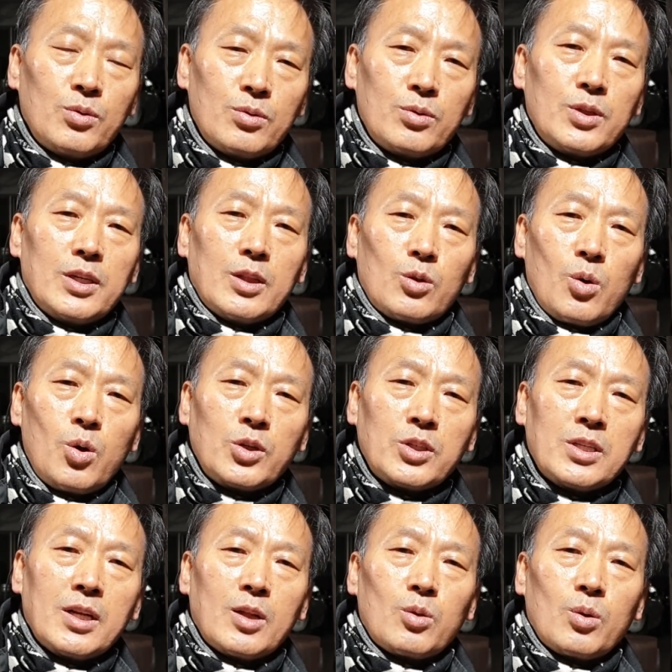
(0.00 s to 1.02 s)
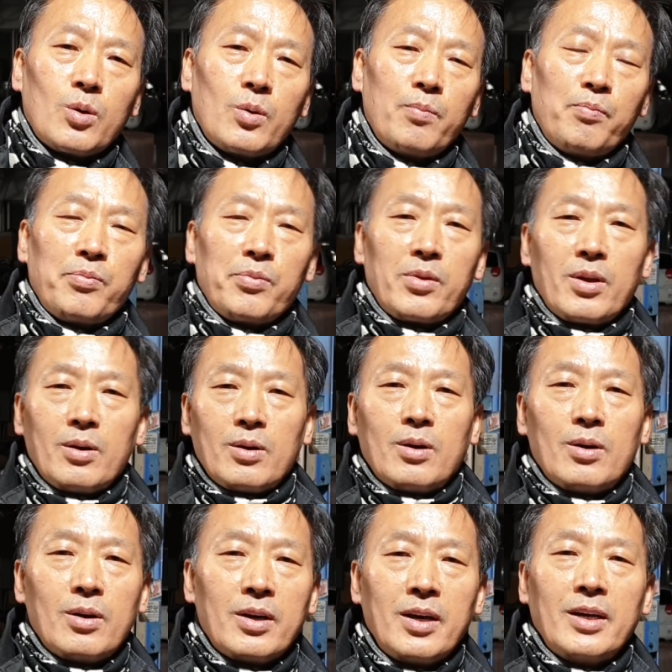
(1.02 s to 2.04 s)
굳이 또 혹시나 또
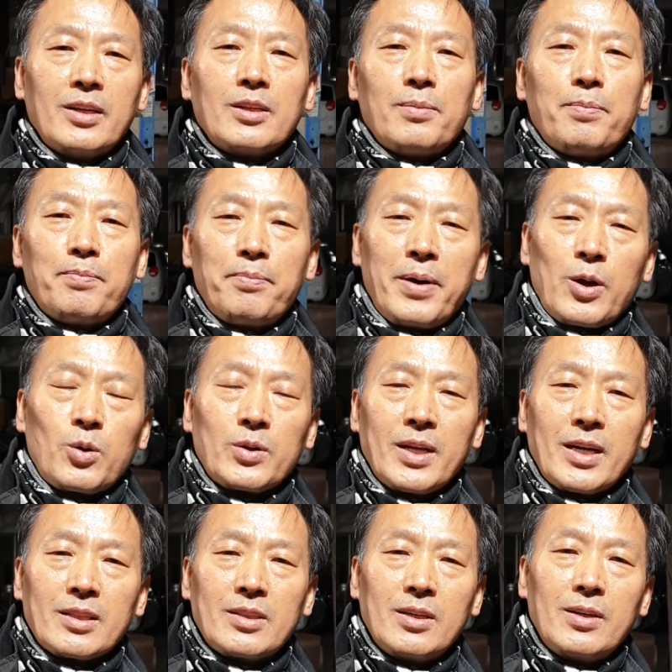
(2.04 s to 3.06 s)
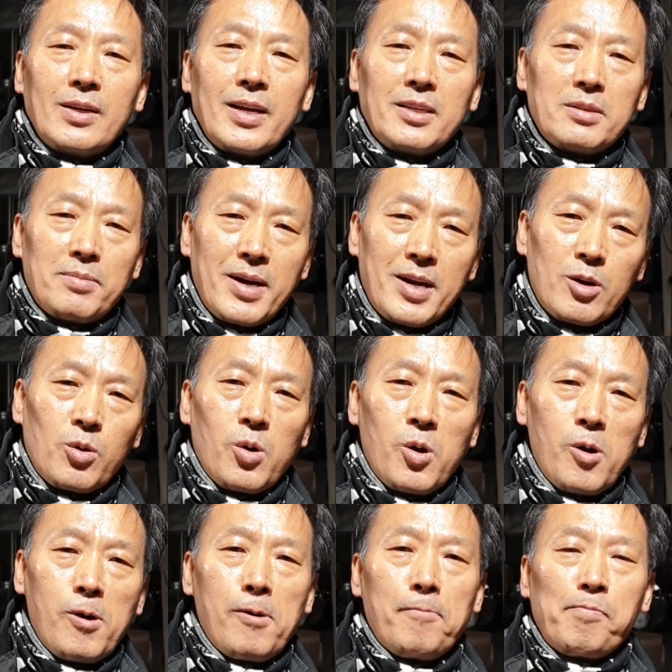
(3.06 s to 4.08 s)
헤드 바로 그냥 드러내지
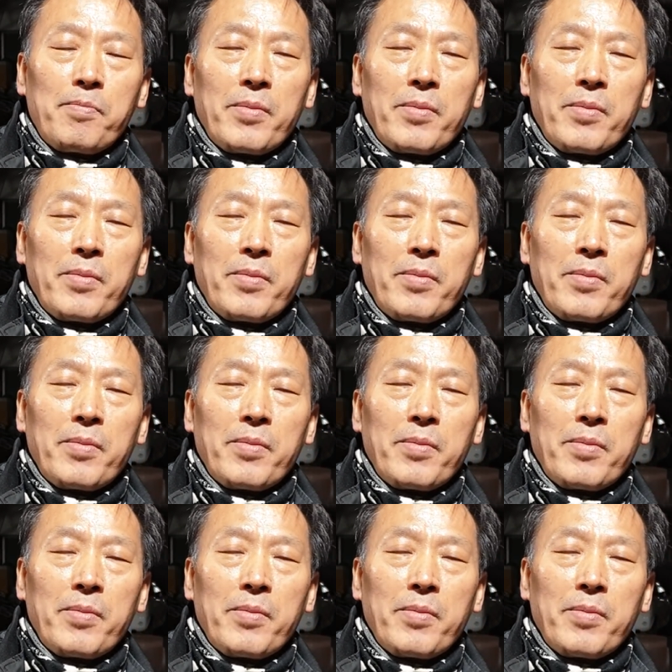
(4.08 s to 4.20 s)
말고